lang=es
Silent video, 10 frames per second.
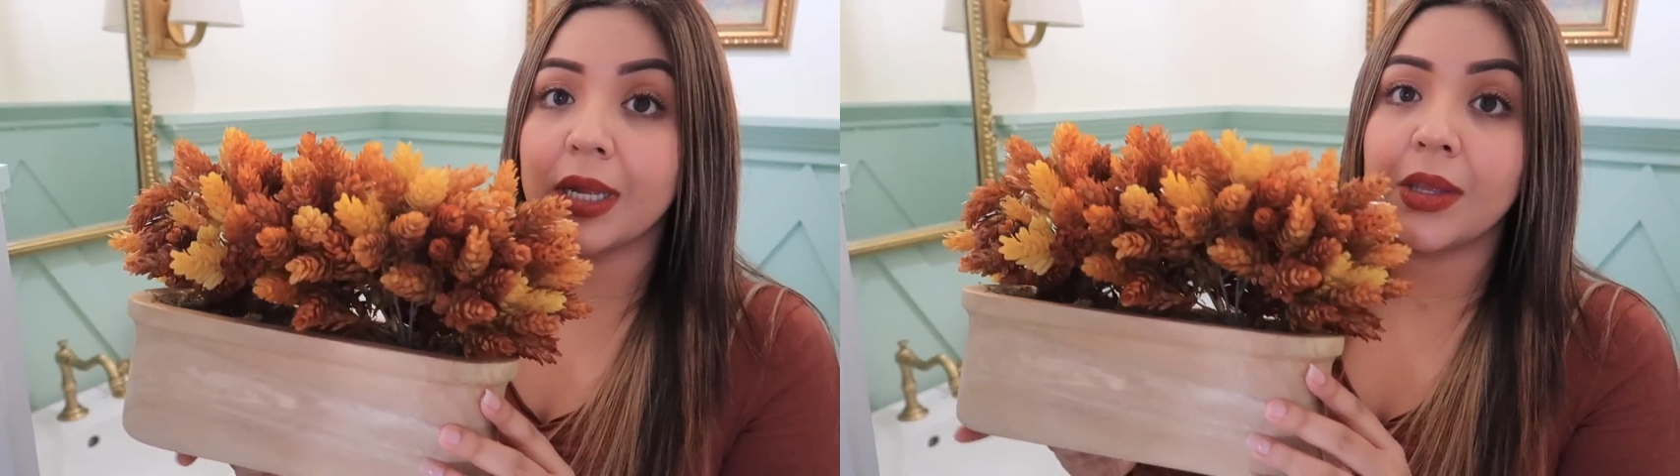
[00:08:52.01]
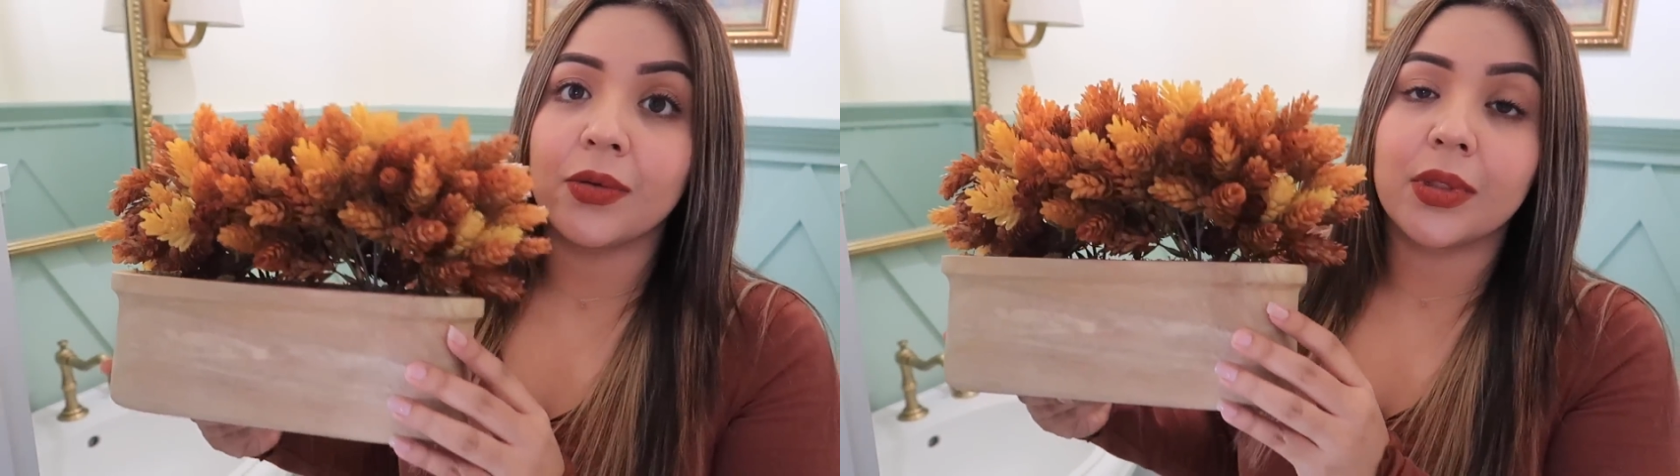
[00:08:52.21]

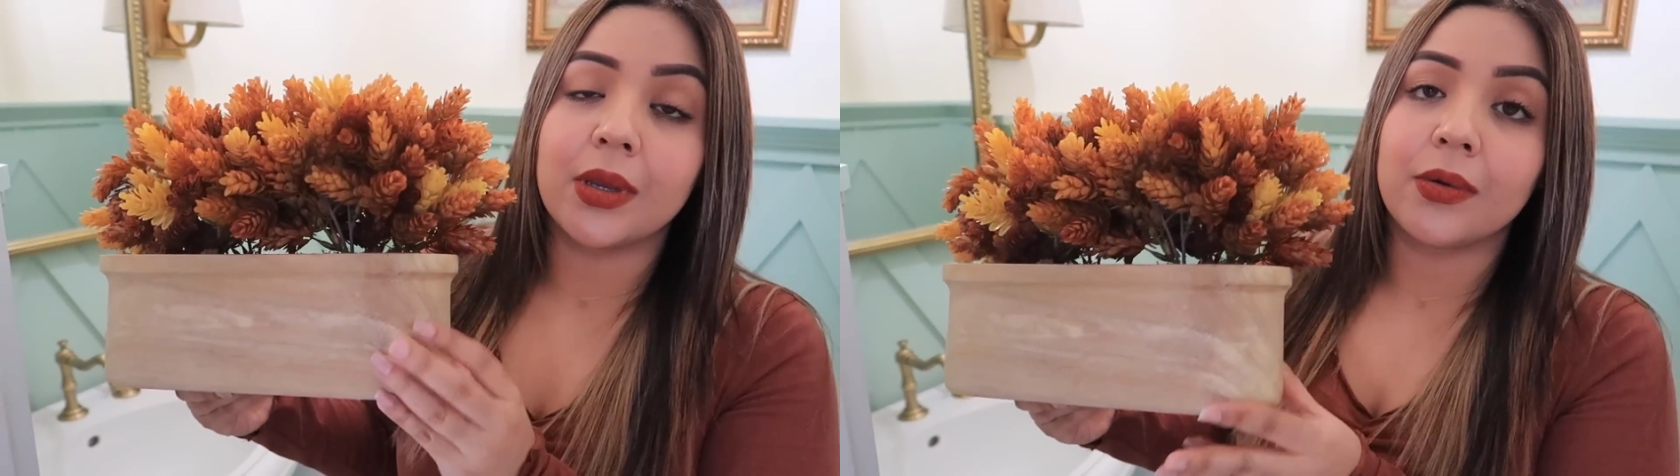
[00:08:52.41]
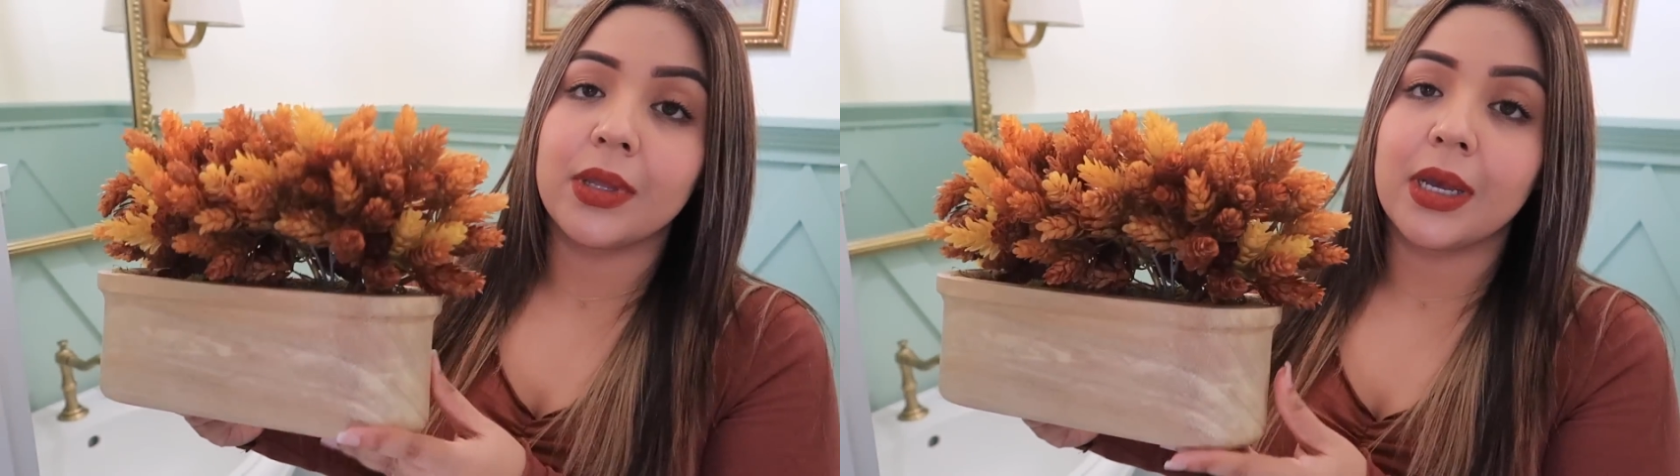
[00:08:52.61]
que yo
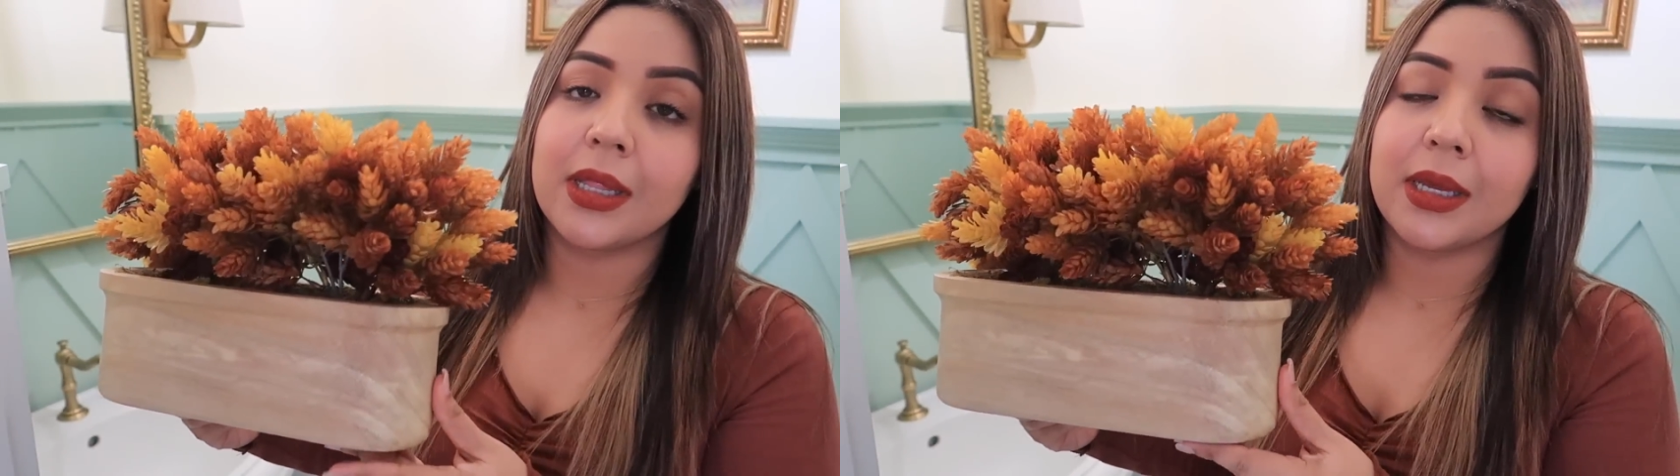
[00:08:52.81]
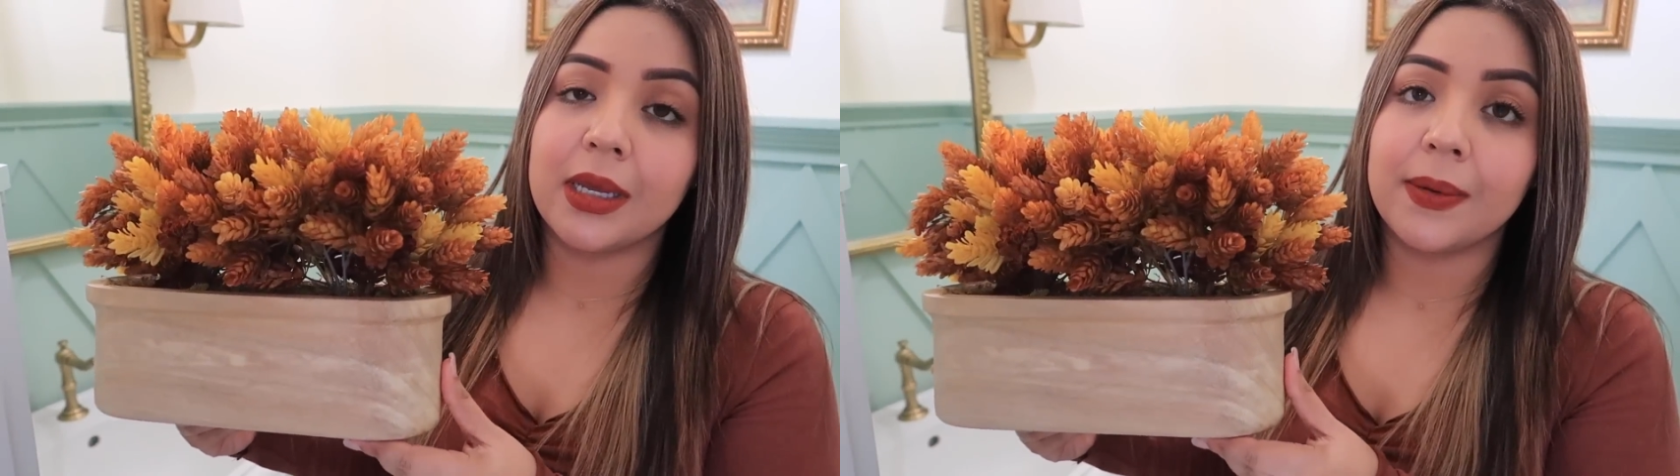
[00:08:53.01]
tengo ya
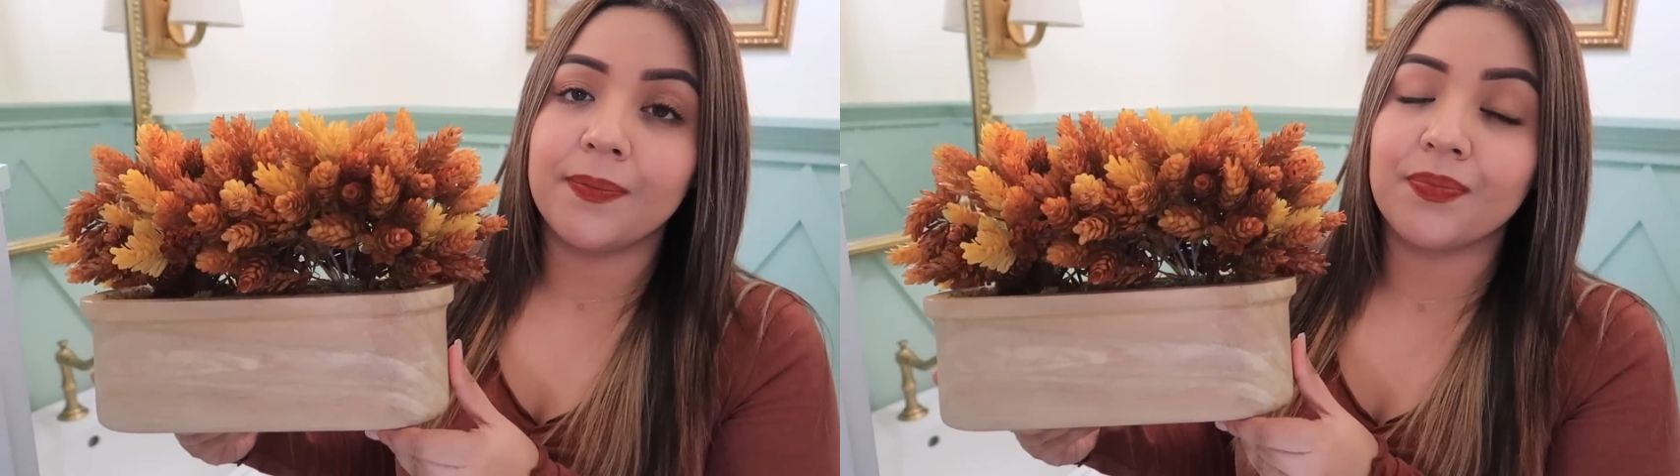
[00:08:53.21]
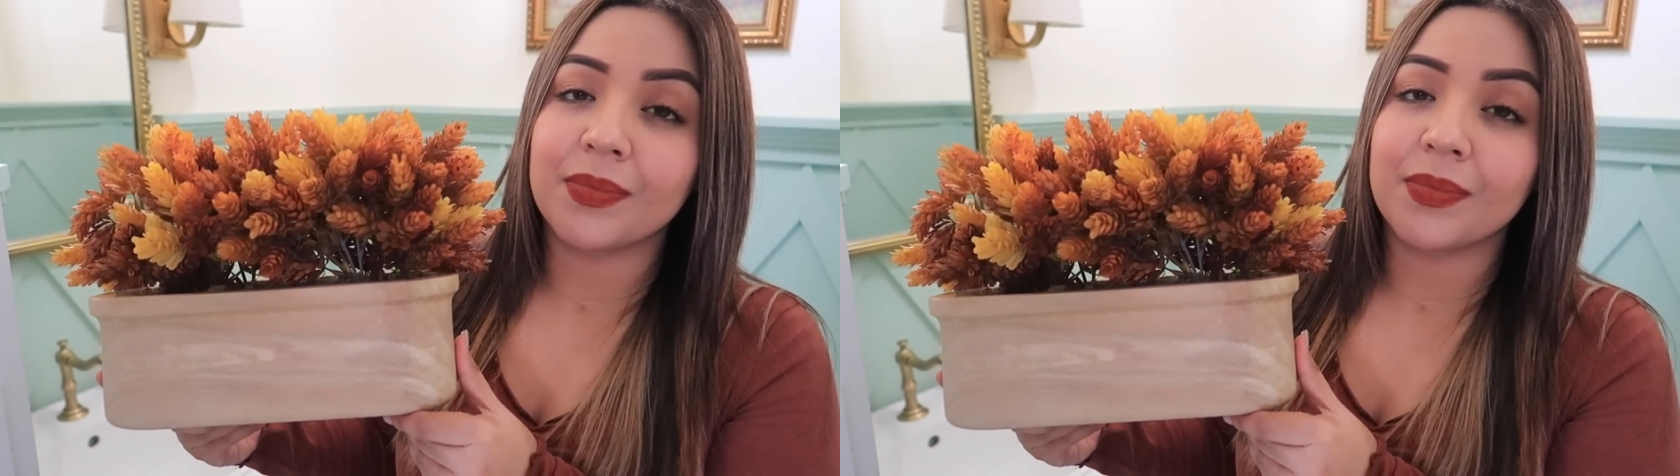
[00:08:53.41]
de